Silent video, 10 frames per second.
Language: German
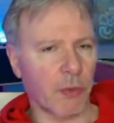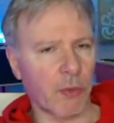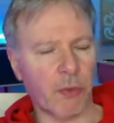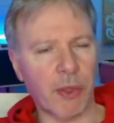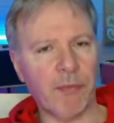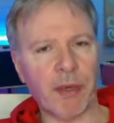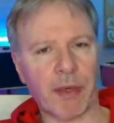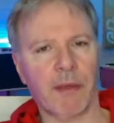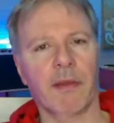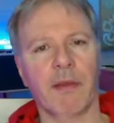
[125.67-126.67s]

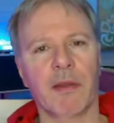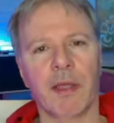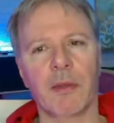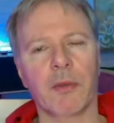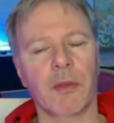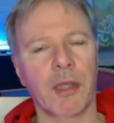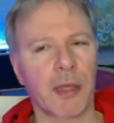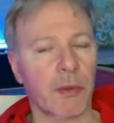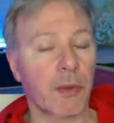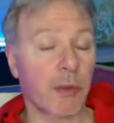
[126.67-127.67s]
Systemwechsel sind nach und
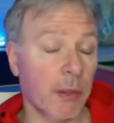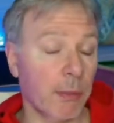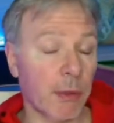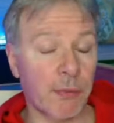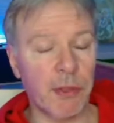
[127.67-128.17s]
nach oder sind immer